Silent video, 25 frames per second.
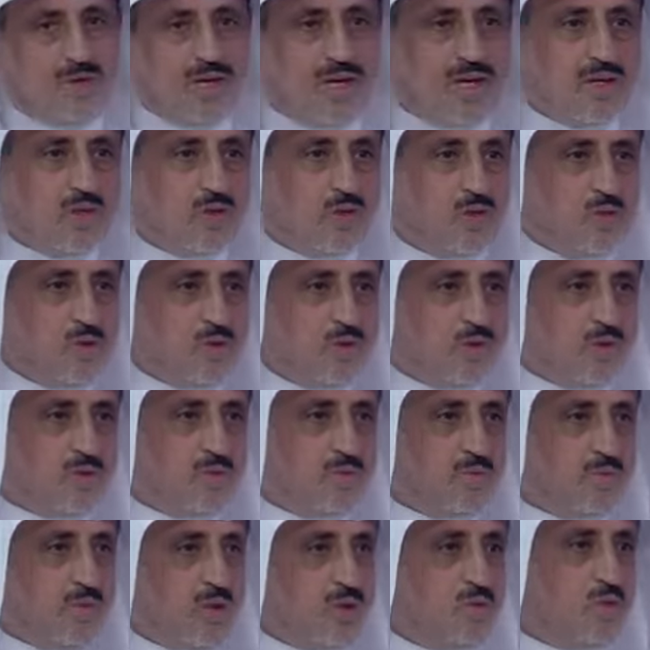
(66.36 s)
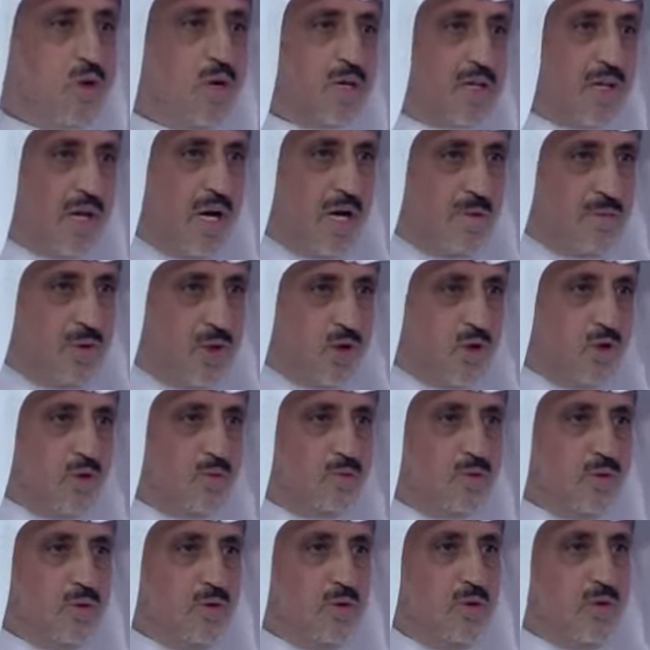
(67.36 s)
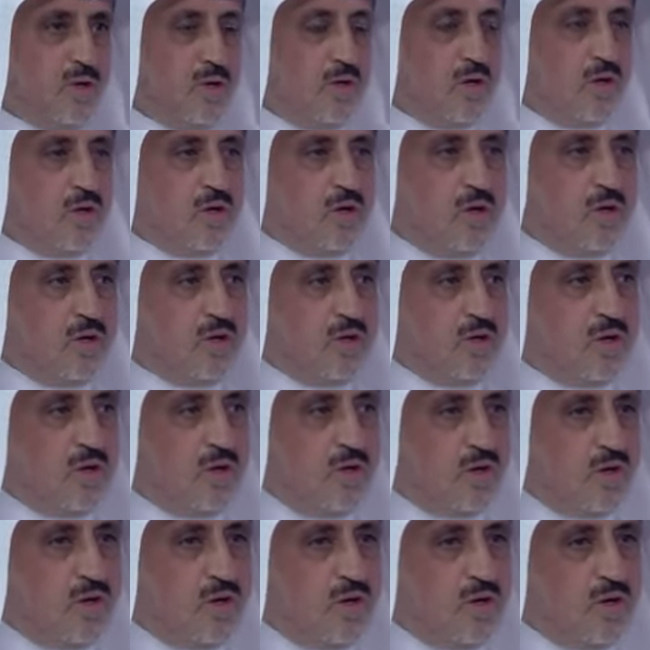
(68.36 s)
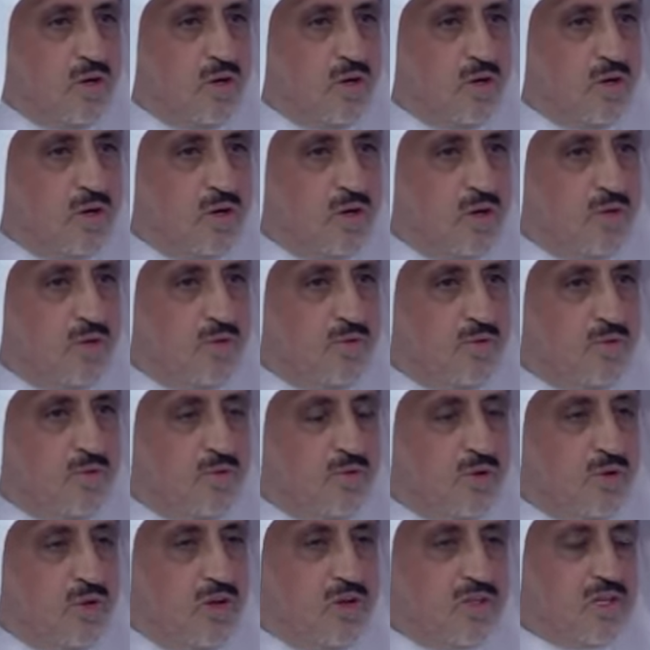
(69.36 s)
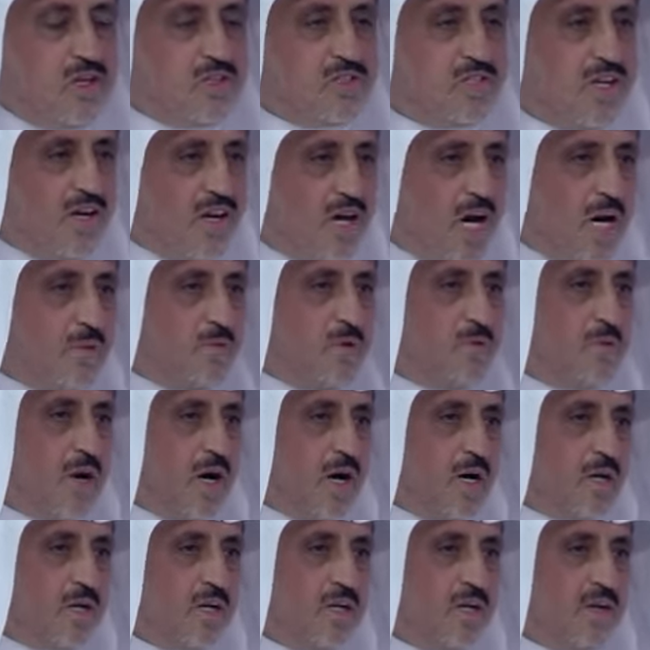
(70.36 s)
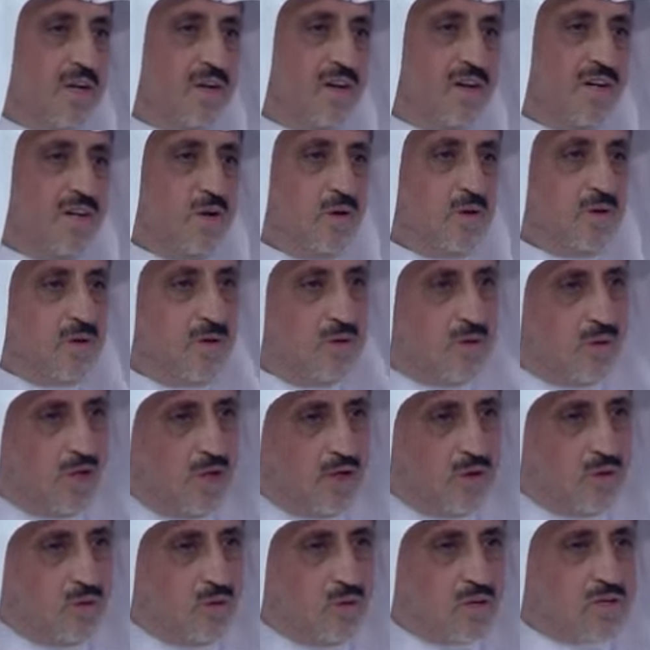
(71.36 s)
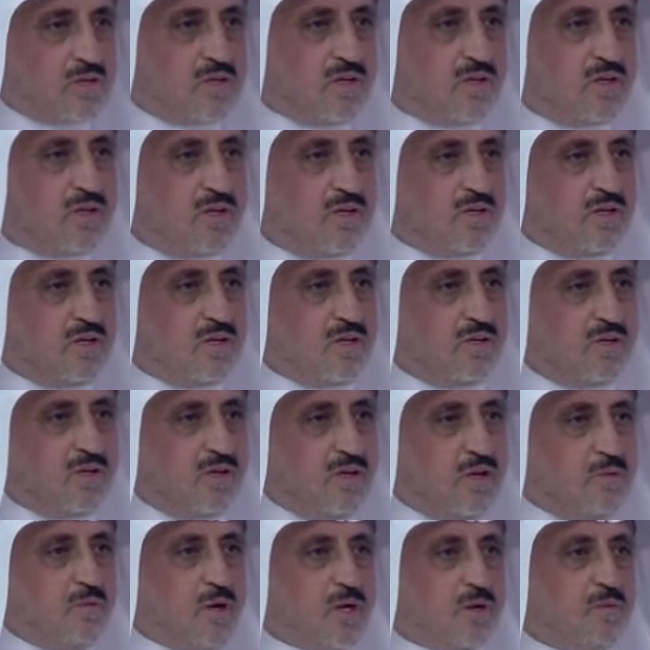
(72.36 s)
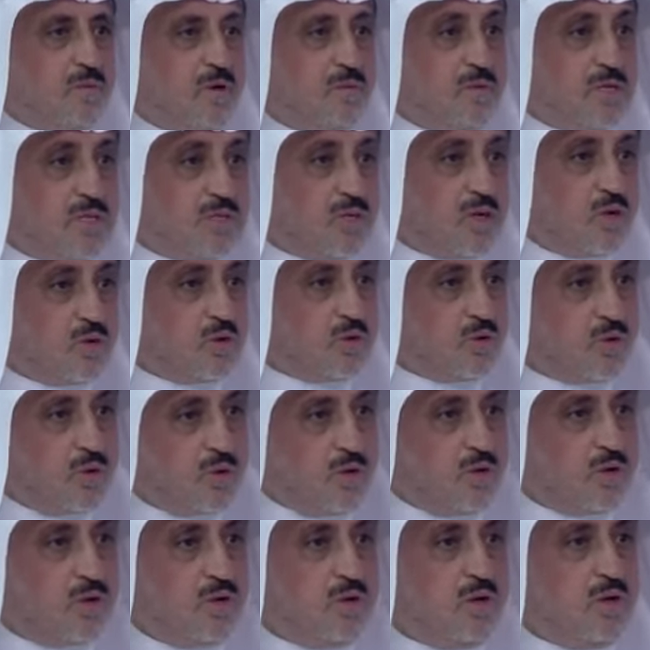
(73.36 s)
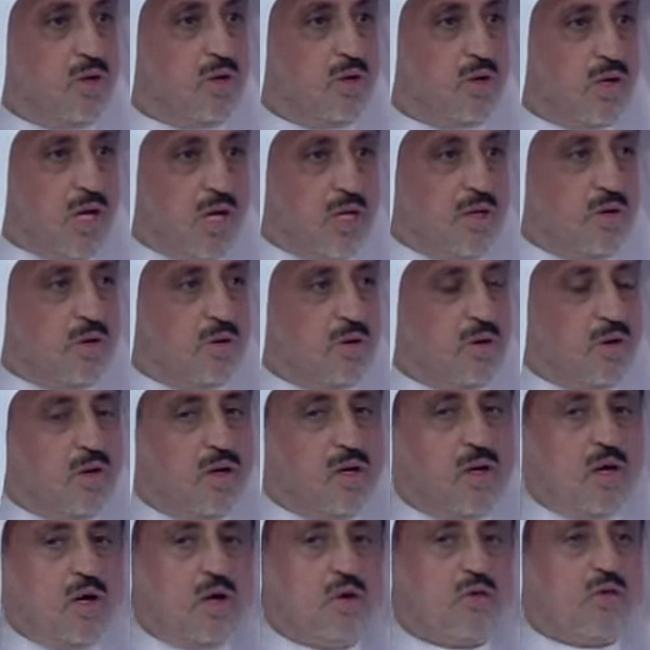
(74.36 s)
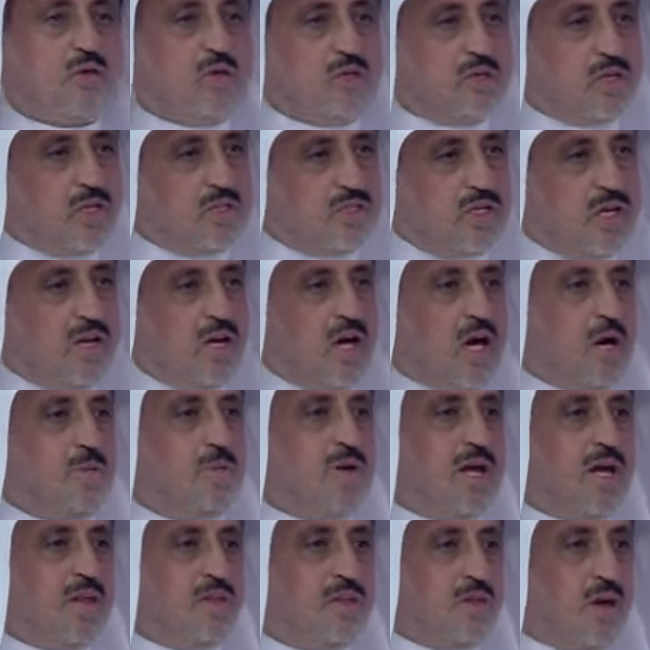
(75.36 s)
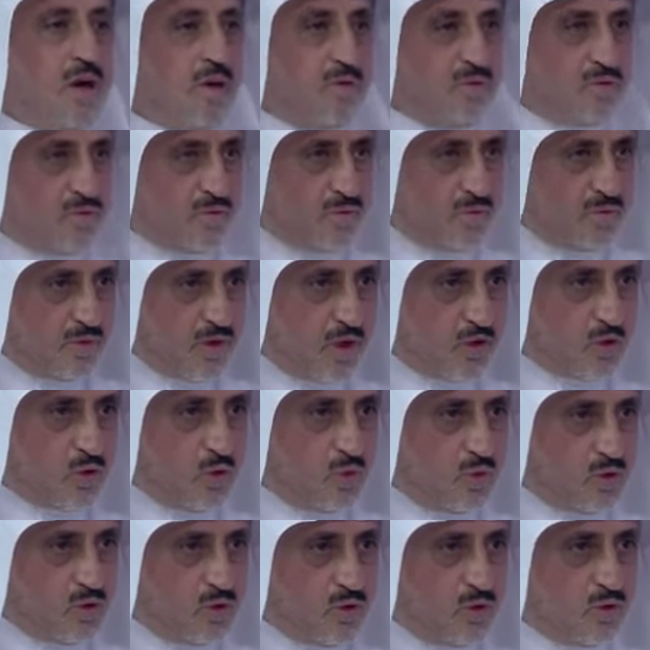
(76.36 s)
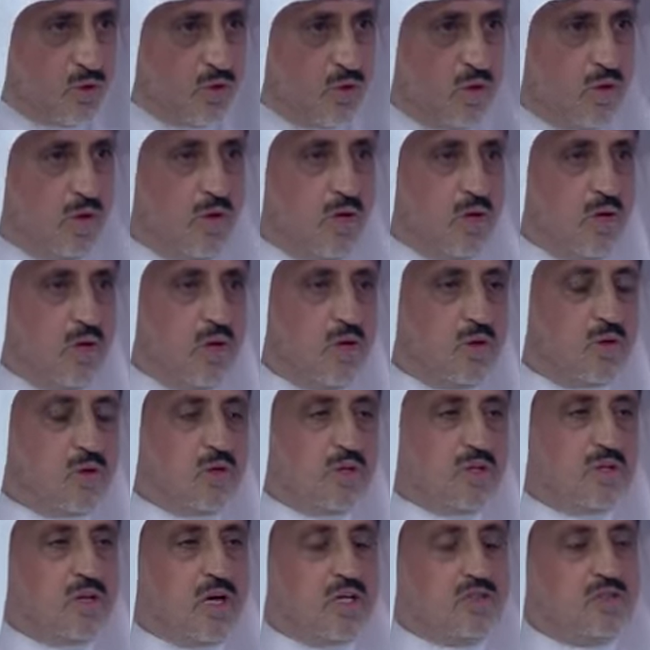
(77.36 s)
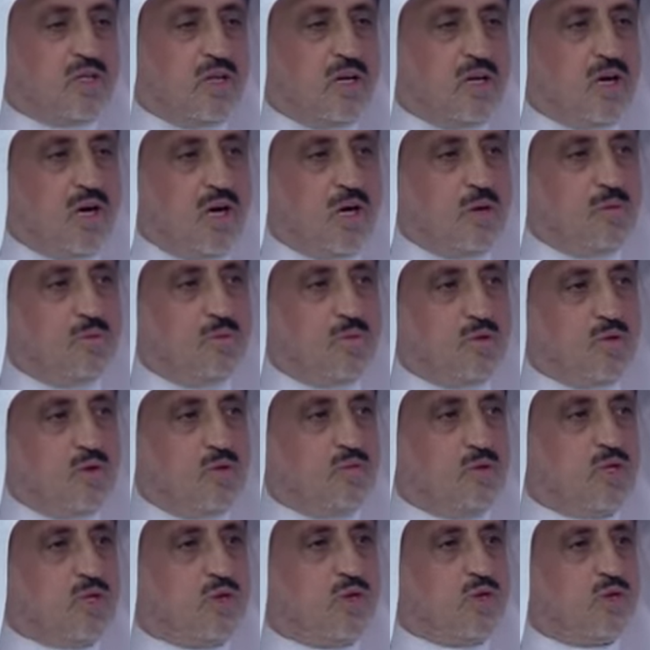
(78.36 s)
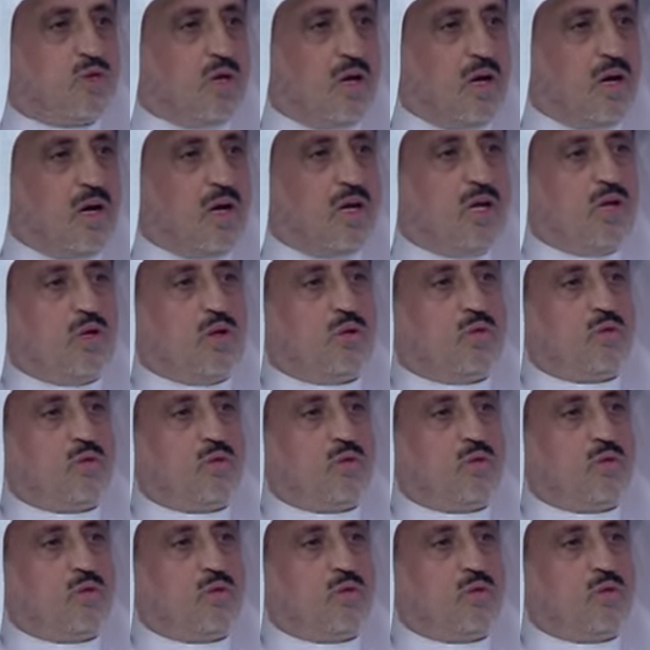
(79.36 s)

طبعا خط الوسط مجموعه نعم. لاعبين يلعبون اكيد أه تحتاج اللاعب المهاري اللي يعني يوصلك المرمى باسهل الطرق يعني تحتاج اللاعب الهداف خط الوسط تحتاج اللاعب ذو المجهود العالي